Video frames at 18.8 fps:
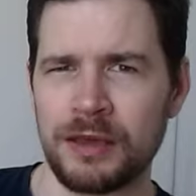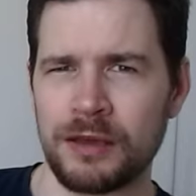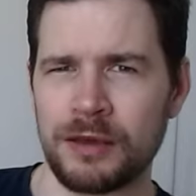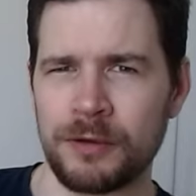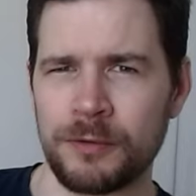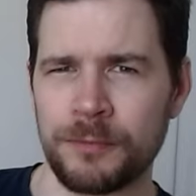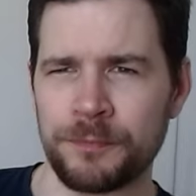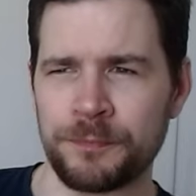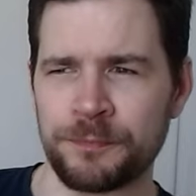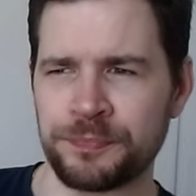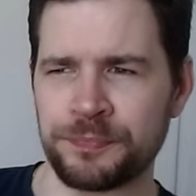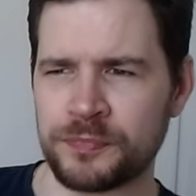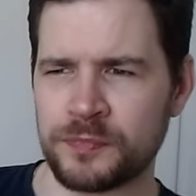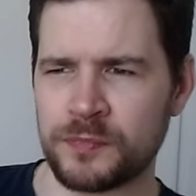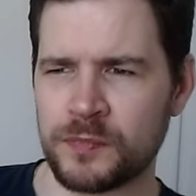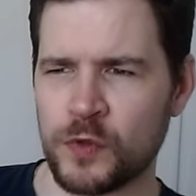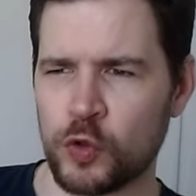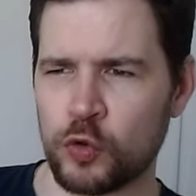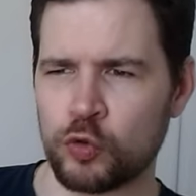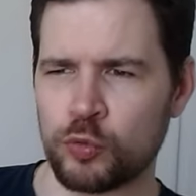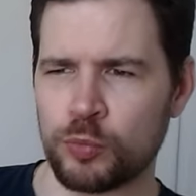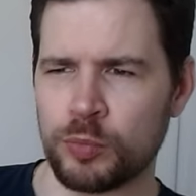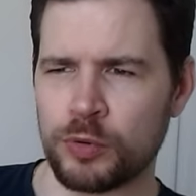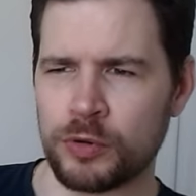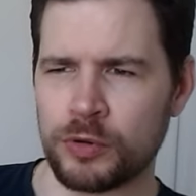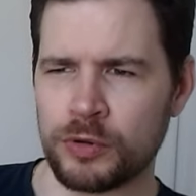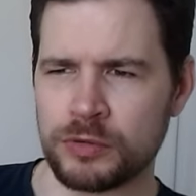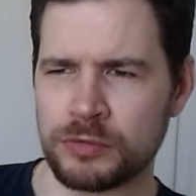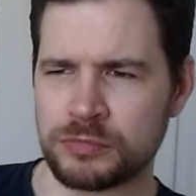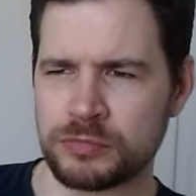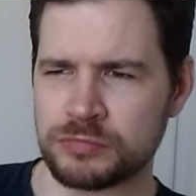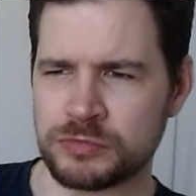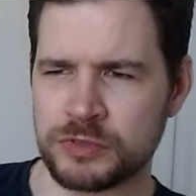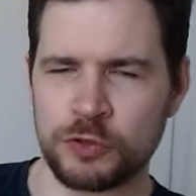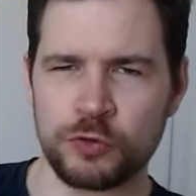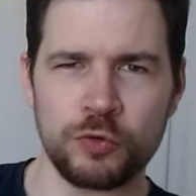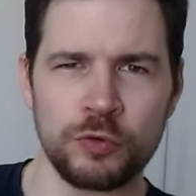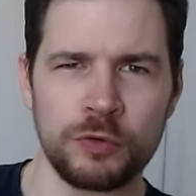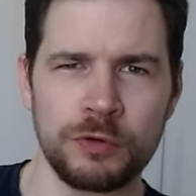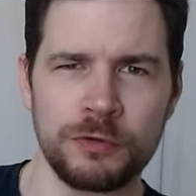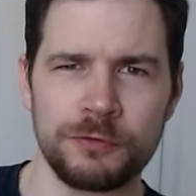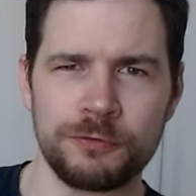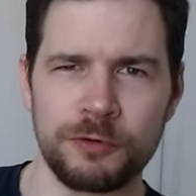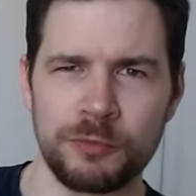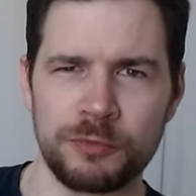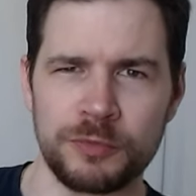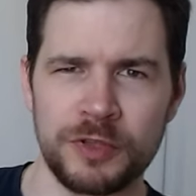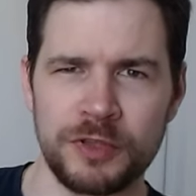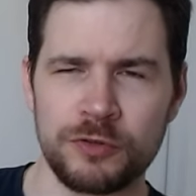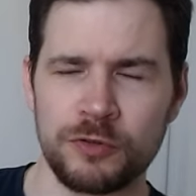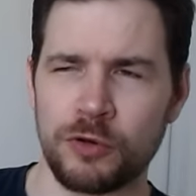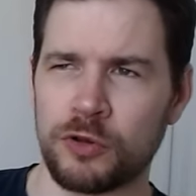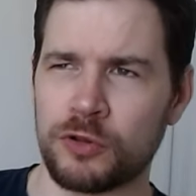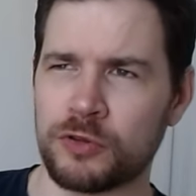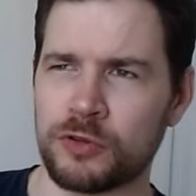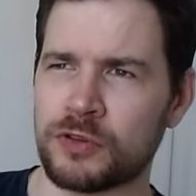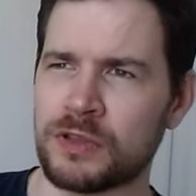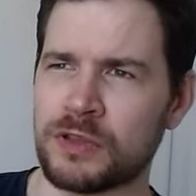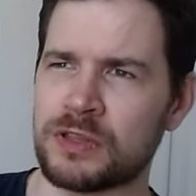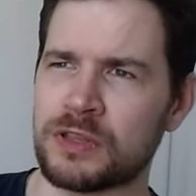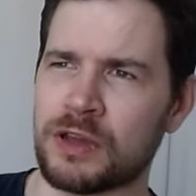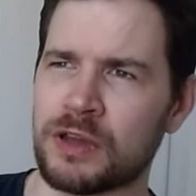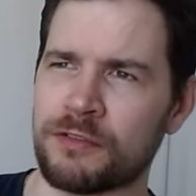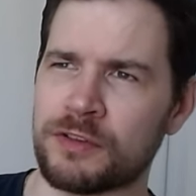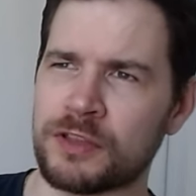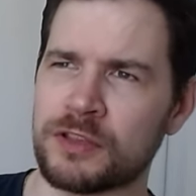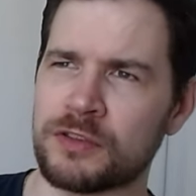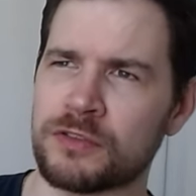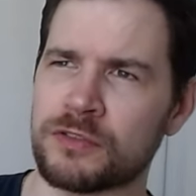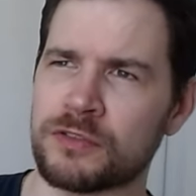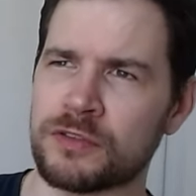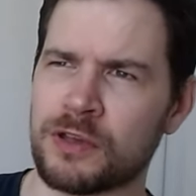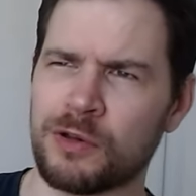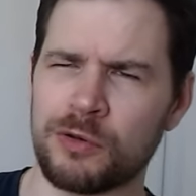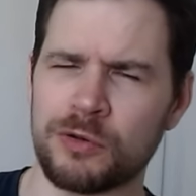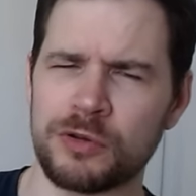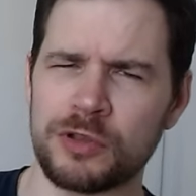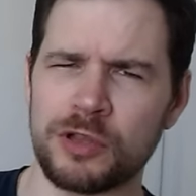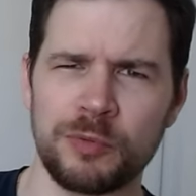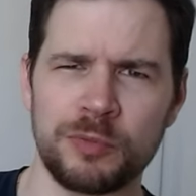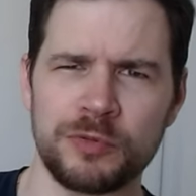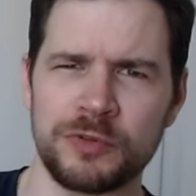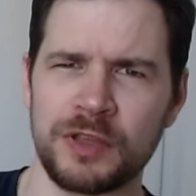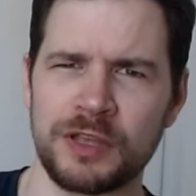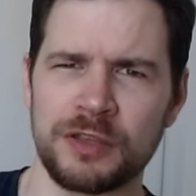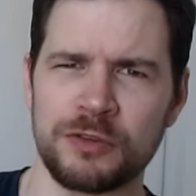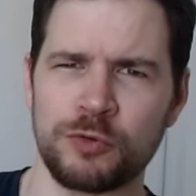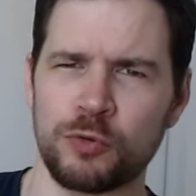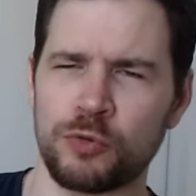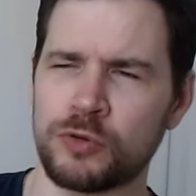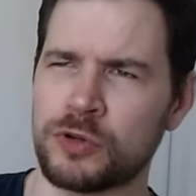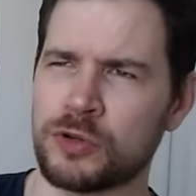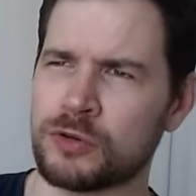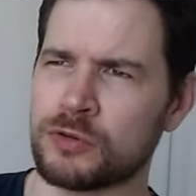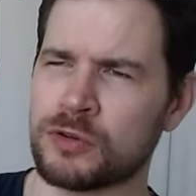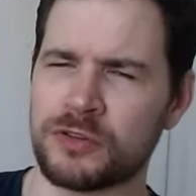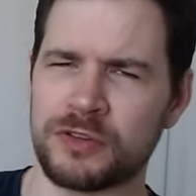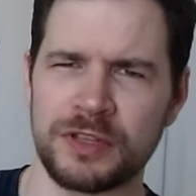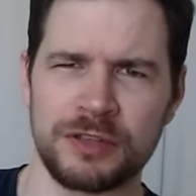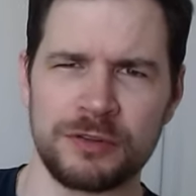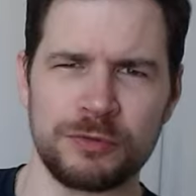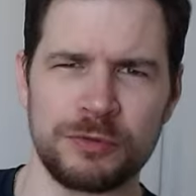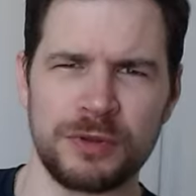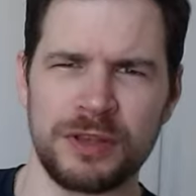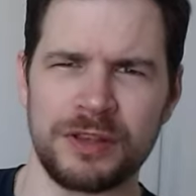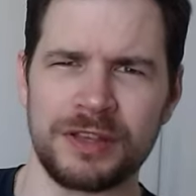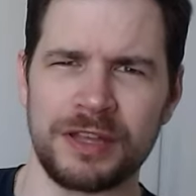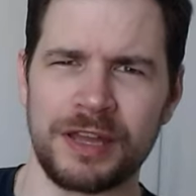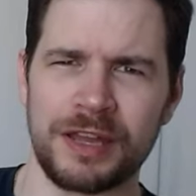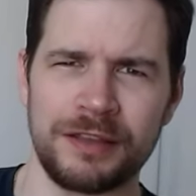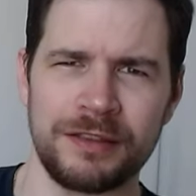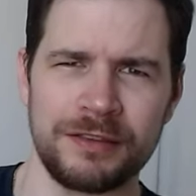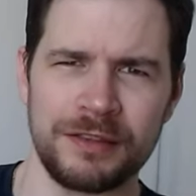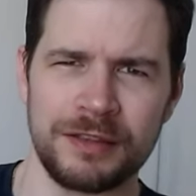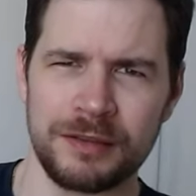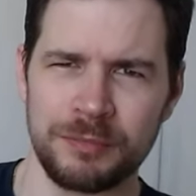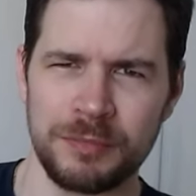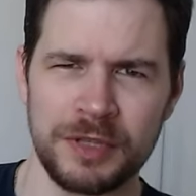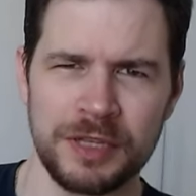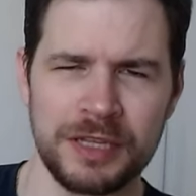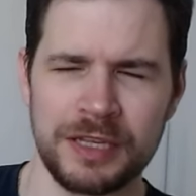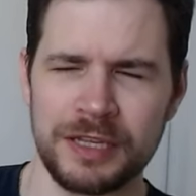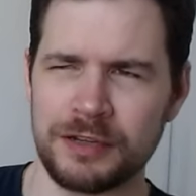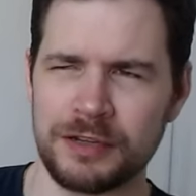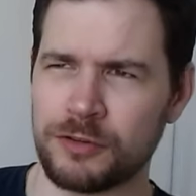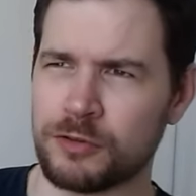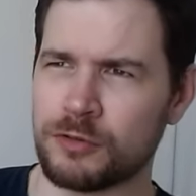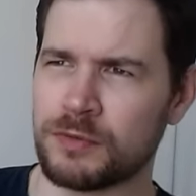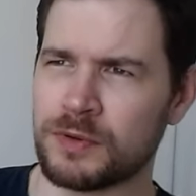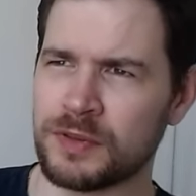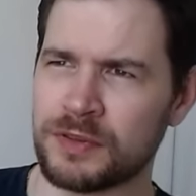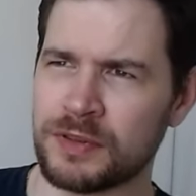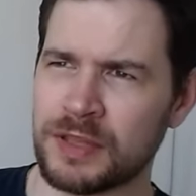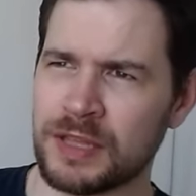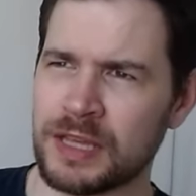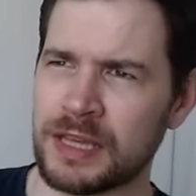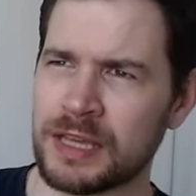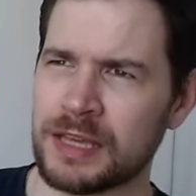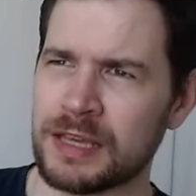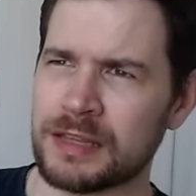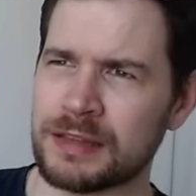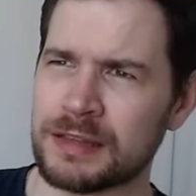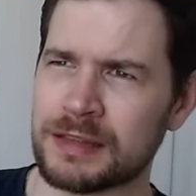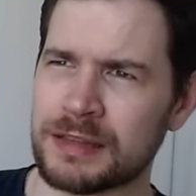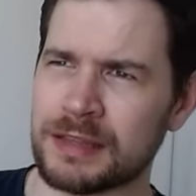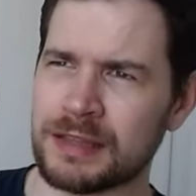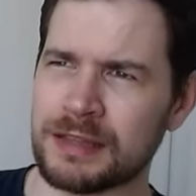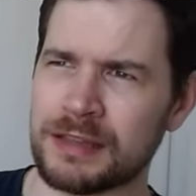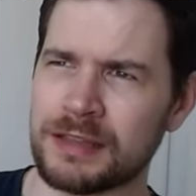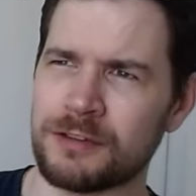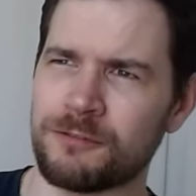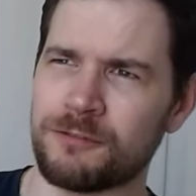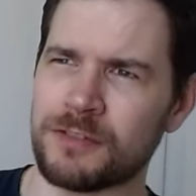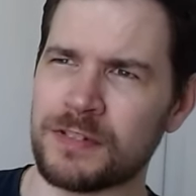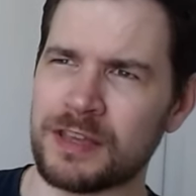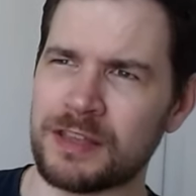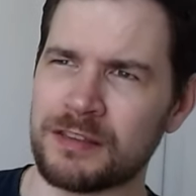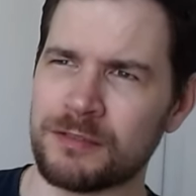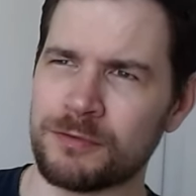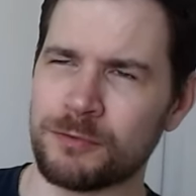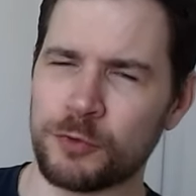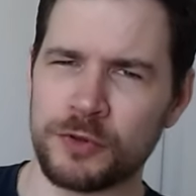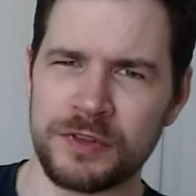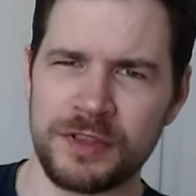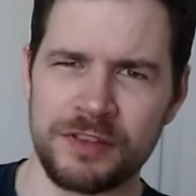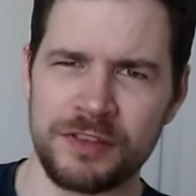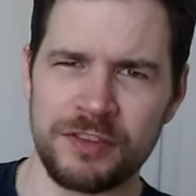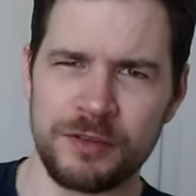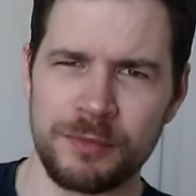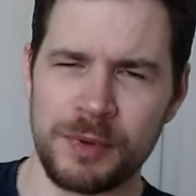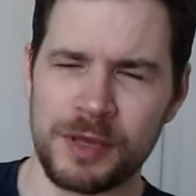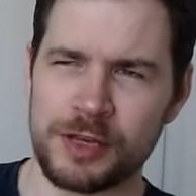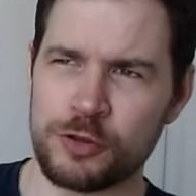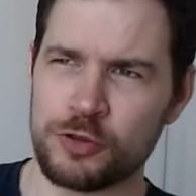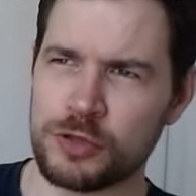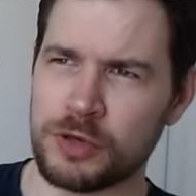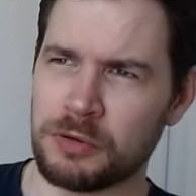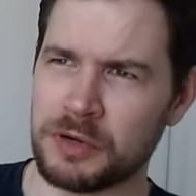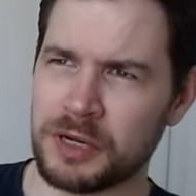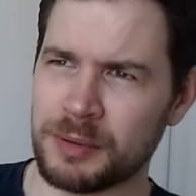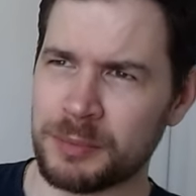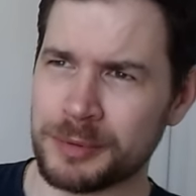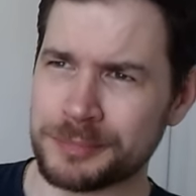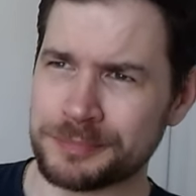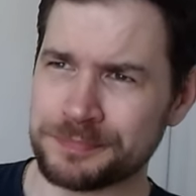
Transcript: Ähm, über die Zukunft vom Discord sind ja wenigstens auch, glaube 600 oder 630 Mitglieder sowas drin gewesen, wo ich das letzte Mal geschaut habe.